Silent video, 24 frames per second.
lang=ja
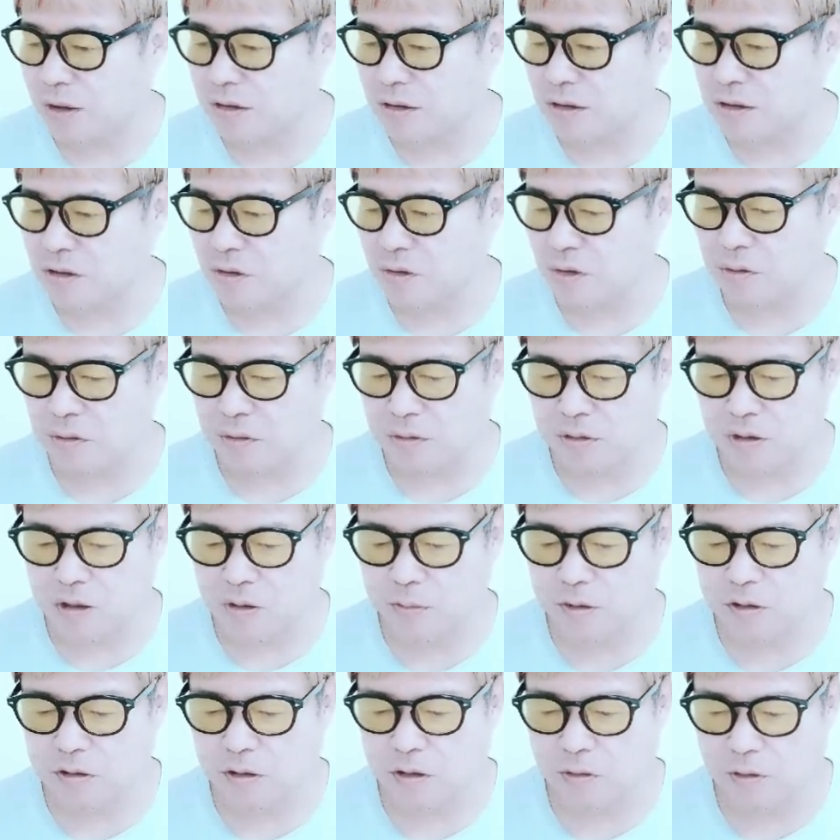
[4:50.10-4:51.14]
優しく言って
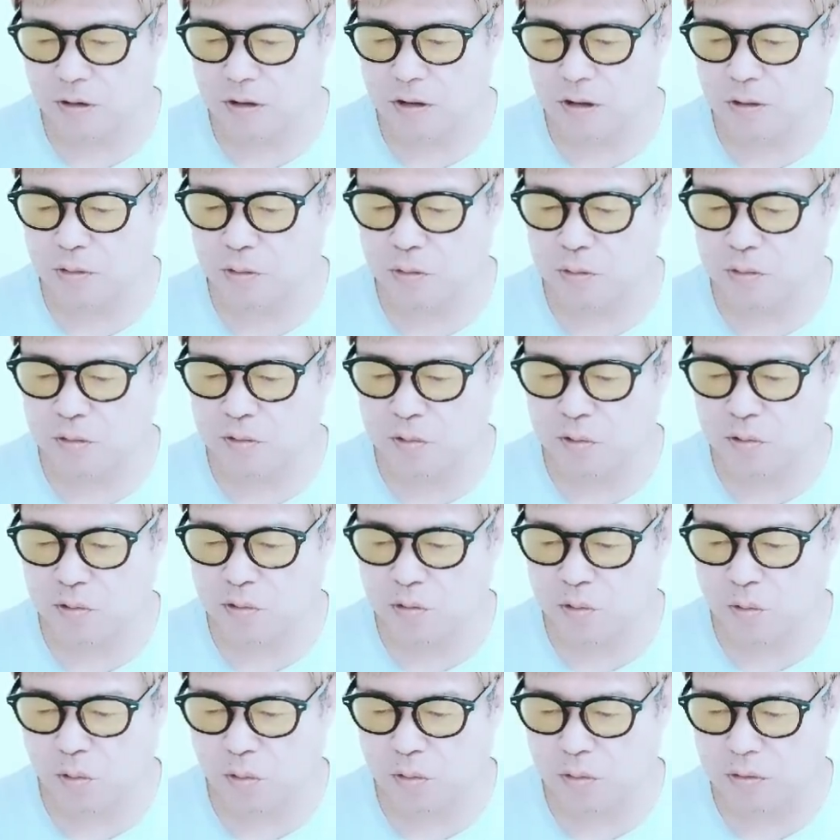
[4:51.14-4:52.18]
ますけどね。結局そ
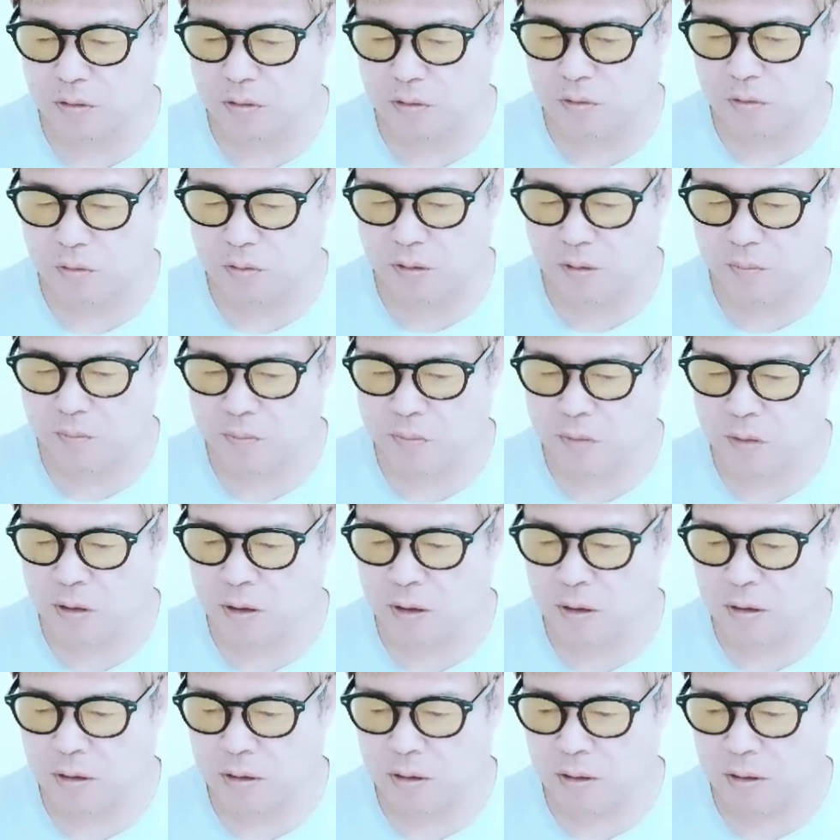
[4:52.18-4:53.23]
ういうことですよね。
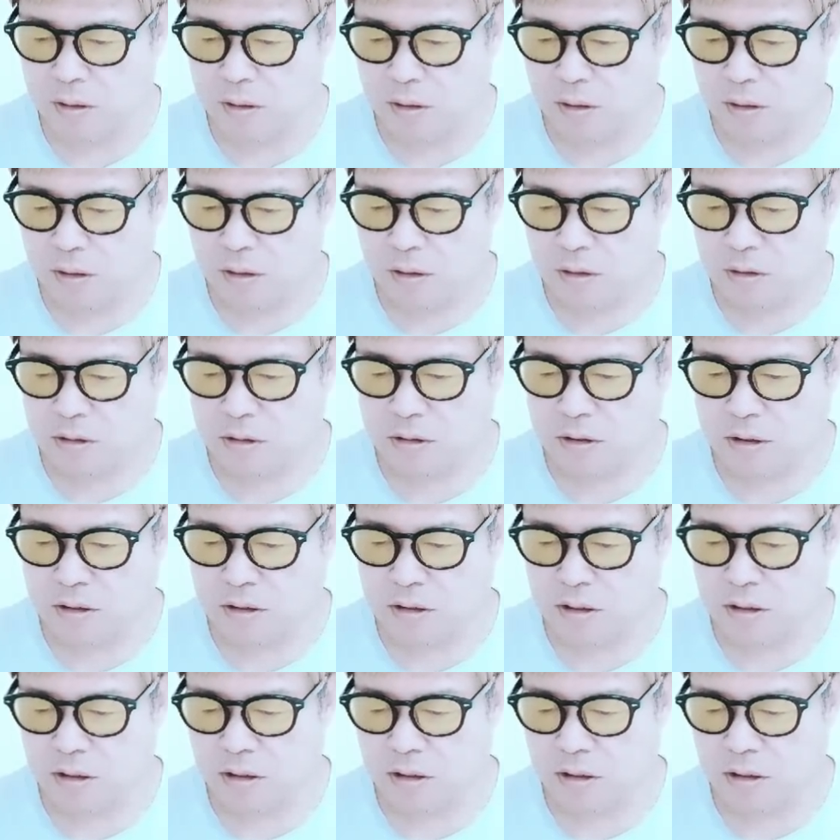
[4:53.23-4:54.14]
しか